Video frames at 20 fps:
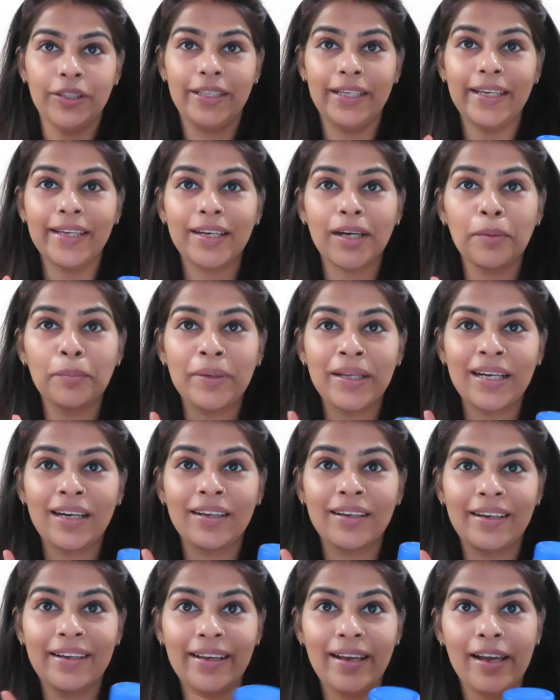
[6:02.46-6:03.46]
तो ये रहा
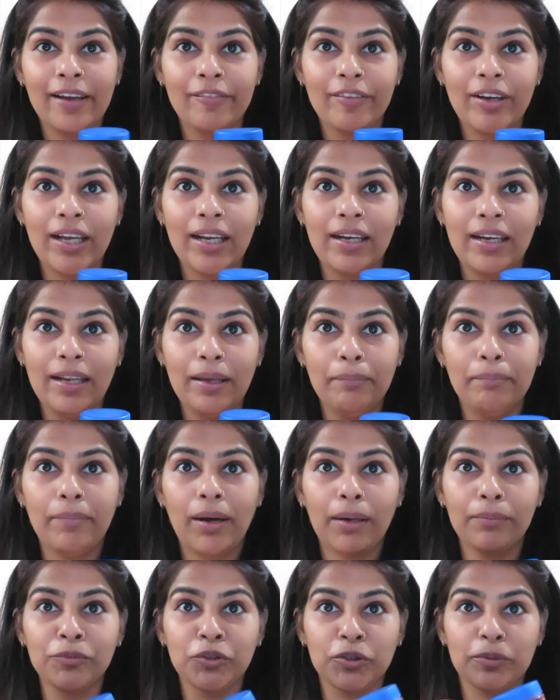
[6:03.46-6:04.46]
मेरा डी लिप
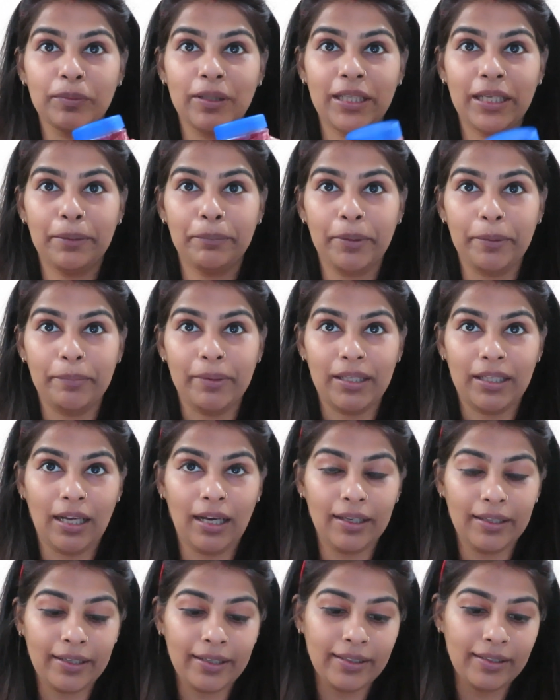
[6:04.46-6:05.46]
बाम जो मैंने अभी
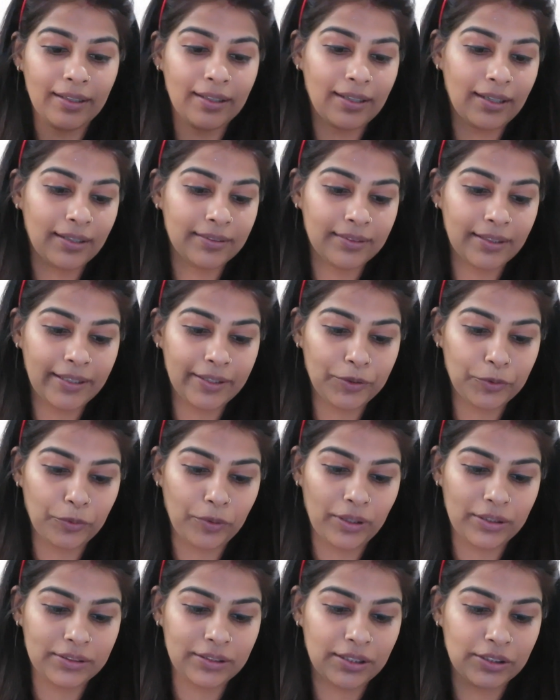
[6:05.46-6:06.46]
बना के रखा था ये
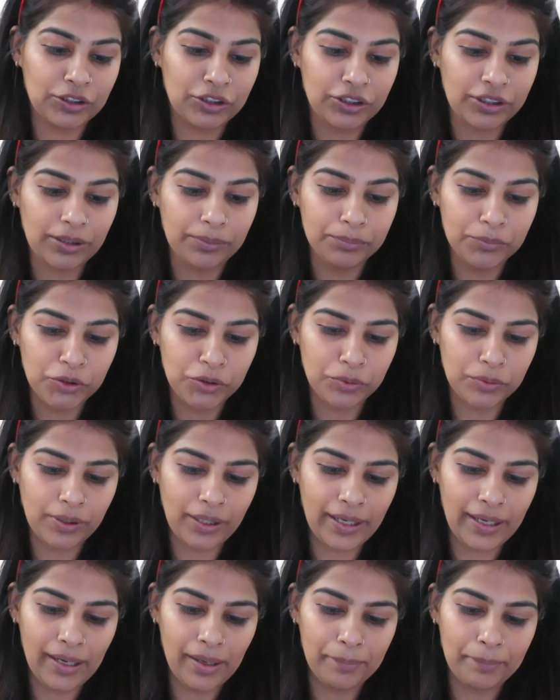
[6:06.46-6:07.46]
थोड़ा सा जम
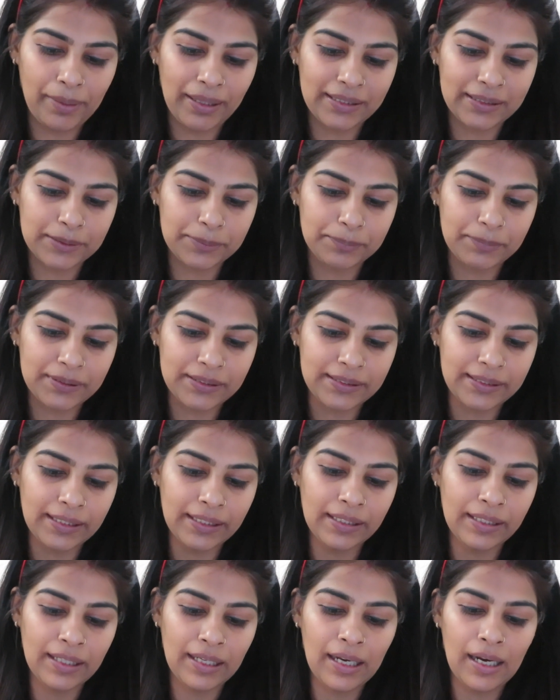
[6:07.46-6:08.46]
चुका है अब मैं इसमें
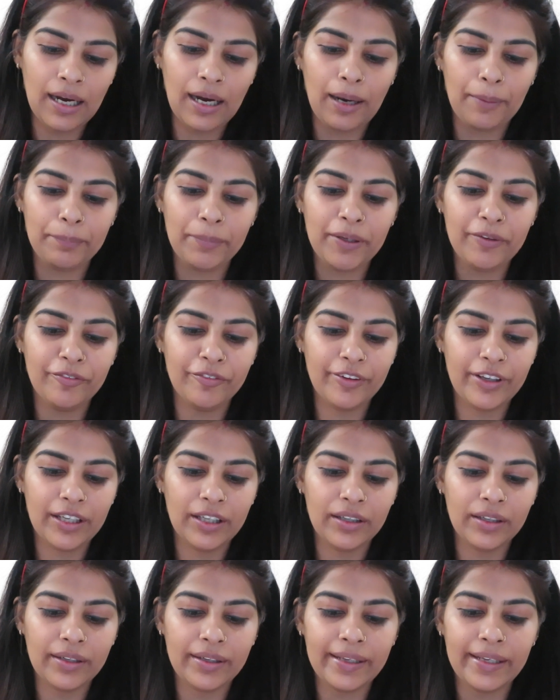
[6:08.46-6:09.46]
से अपनी
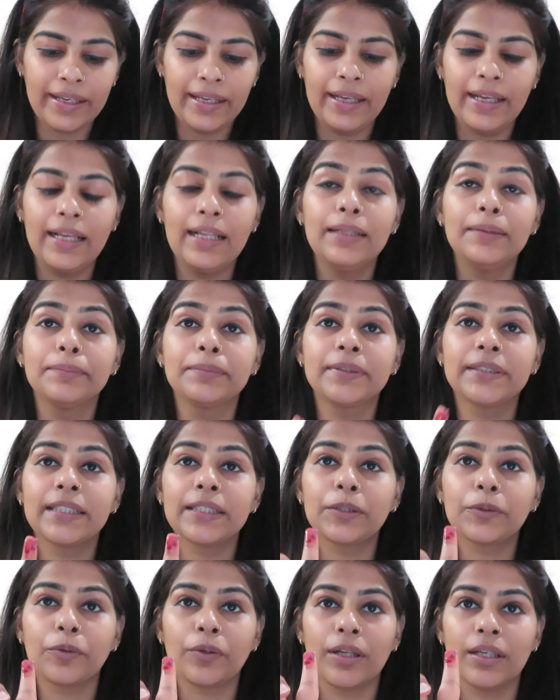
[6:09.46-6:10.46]
फिंगर की हेल्प
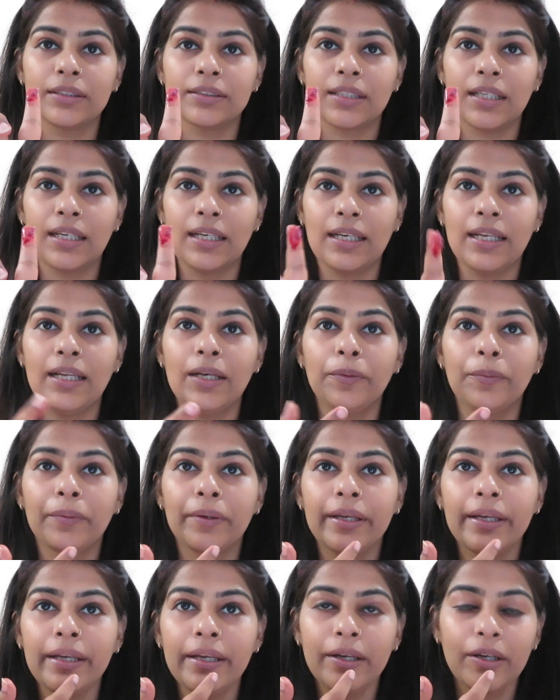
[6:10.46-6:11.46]
से थोड़ा सा ले
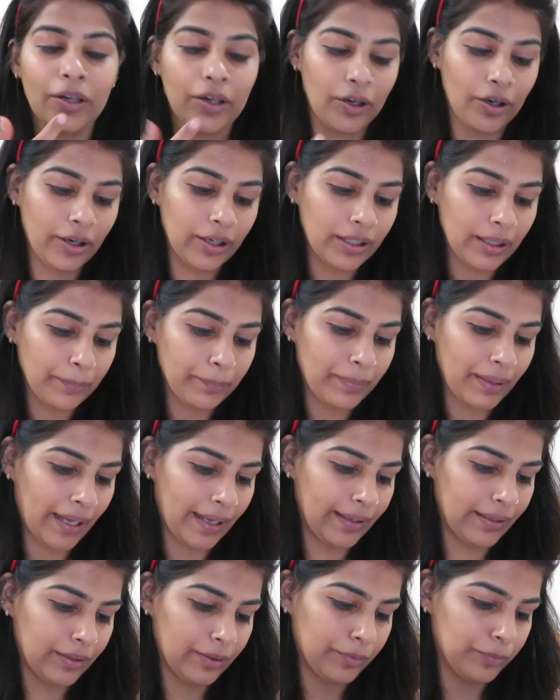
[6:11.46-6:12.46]
लूँगी और
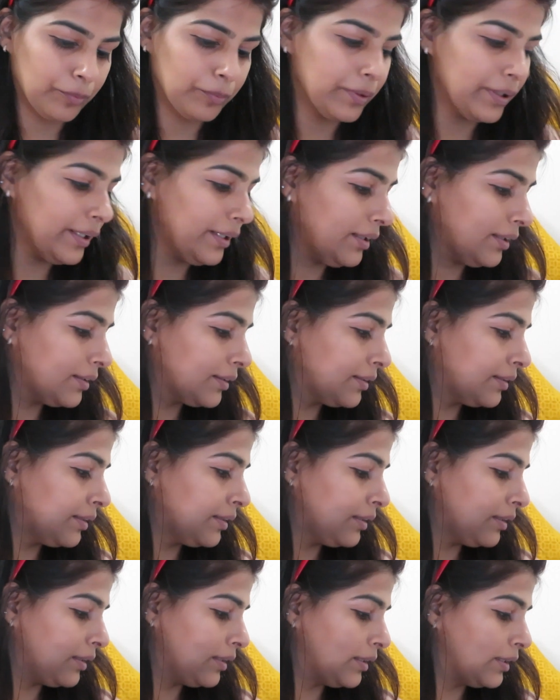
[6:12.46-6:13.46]
अप्लाई करूँगी
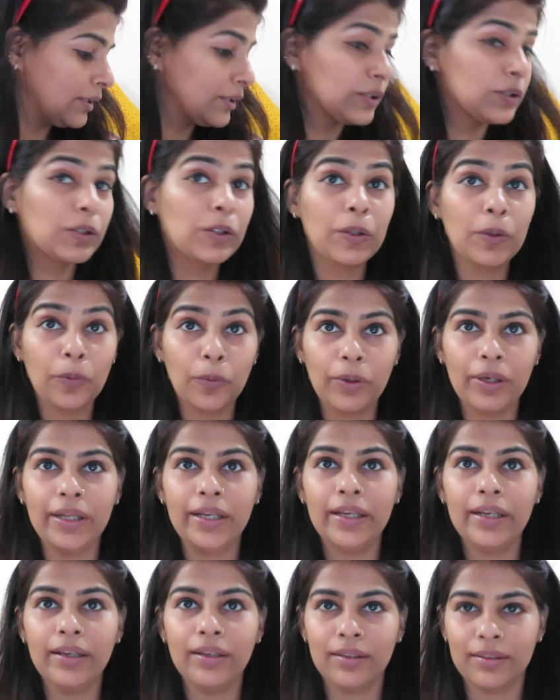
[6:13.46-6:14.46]

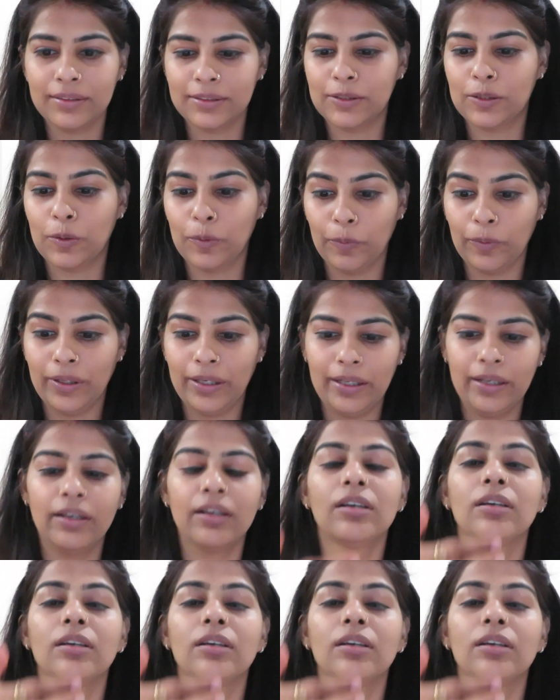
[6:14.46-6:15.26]
slowly slowly